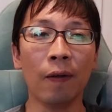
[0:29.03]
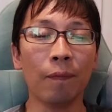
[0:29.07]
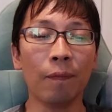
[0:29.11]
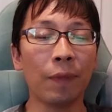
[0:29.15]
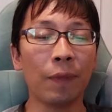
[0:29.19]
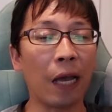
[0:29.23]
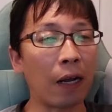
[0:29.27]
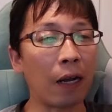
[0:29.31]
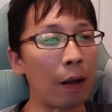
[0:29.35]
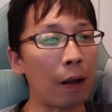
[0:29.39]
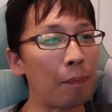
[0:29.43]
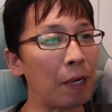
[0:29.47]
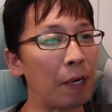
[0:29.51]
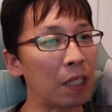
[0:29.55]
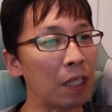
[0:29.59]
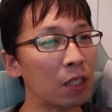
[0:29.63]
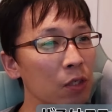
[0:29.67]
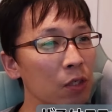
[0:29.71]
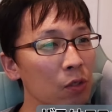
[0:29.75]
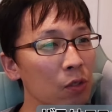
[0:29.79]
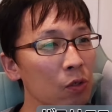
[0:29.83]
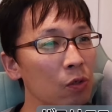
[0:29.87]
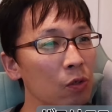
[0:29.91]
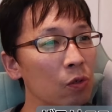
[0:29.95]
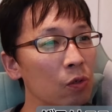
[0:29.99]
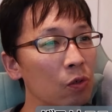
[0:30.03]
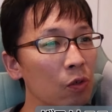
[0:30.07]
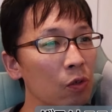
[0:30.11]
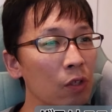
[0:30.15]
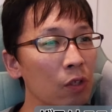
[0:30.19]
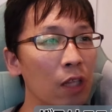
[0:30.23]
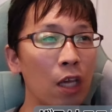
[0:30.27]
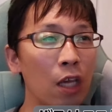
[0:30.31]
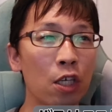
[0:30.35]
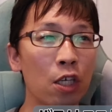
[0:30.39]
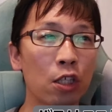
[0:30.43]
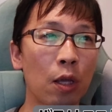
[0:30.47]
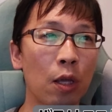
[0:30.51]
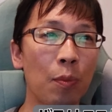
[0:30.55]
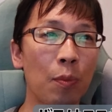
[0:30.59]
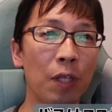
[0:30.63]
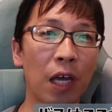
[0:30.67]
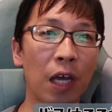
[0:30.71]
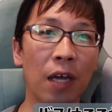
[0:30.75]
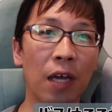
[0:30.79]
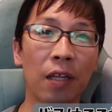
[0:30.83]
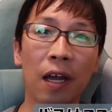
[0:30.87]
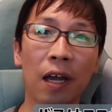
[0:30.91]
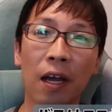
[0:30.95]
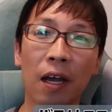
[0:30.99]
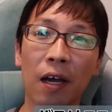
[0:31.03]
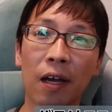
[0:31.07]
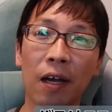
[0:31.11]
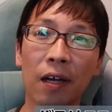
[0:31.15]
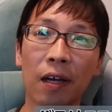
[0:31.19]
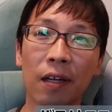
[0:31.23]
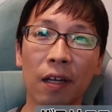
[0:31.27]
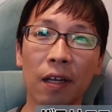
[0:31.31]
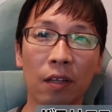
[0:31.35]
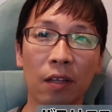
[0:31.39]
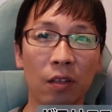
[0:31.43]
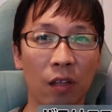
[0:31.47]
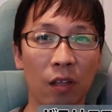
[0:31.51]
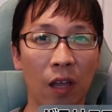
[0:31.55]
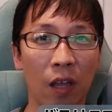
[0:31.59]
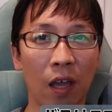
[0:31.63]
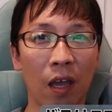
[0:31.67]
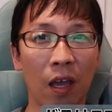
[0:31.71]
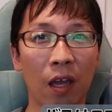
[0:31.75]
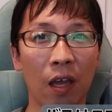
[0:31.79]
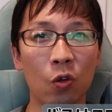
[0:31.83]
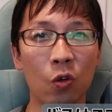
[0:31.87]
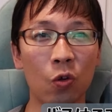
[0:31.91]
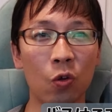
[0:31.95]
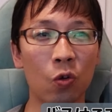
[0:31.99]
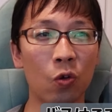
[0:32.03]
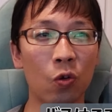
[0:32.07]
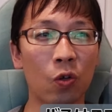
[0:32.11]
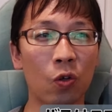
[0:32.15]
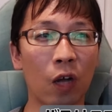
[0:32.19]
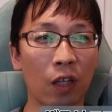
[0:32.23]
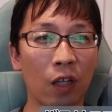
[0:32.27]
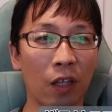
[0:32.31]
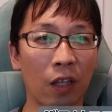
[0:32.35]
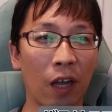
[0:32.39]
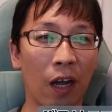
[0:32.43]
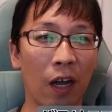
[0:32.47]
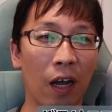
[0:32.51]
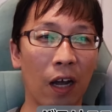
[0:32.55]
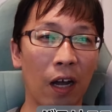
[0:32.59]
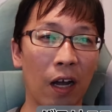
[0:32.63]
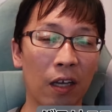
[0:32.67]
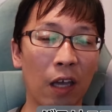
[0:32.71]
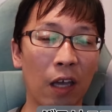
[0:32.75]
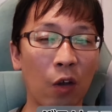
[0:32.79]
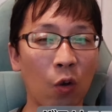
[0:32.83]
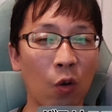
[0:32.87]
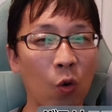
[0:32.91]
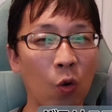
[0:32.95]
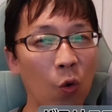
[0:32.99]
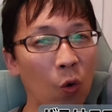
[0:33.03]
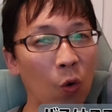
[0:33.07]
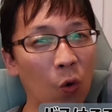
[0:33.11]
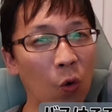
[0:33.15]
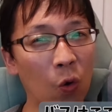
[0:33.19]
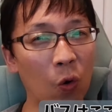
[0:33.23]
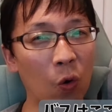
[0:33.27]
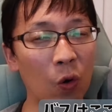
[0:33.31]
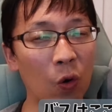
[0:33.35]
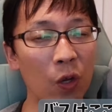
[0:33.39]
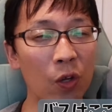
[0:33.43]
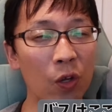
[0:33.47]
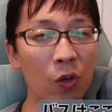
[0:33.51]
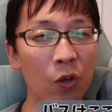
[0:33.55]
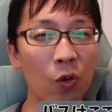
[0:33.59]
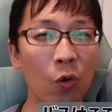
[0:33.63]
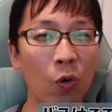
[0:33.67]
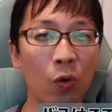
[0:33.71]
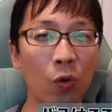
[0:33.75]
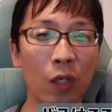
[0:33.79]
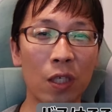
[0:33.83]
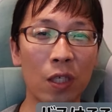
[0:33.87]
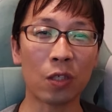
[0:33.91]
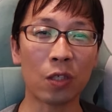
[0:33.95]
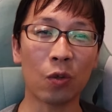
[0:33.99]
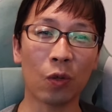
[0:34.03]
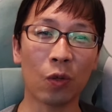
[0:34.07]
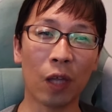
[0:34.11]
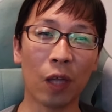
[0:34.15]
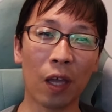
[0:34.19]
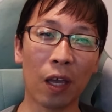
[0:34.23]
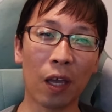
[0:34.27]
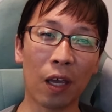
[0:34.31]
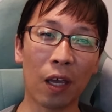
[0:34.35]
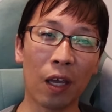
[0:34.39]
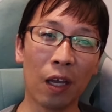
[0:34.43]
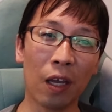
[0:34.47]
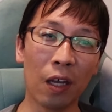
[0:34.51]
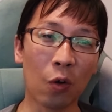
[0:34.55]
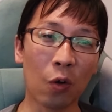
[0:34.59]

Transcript: なんかバス運転してみたいなーなんていう方結構いるようですので、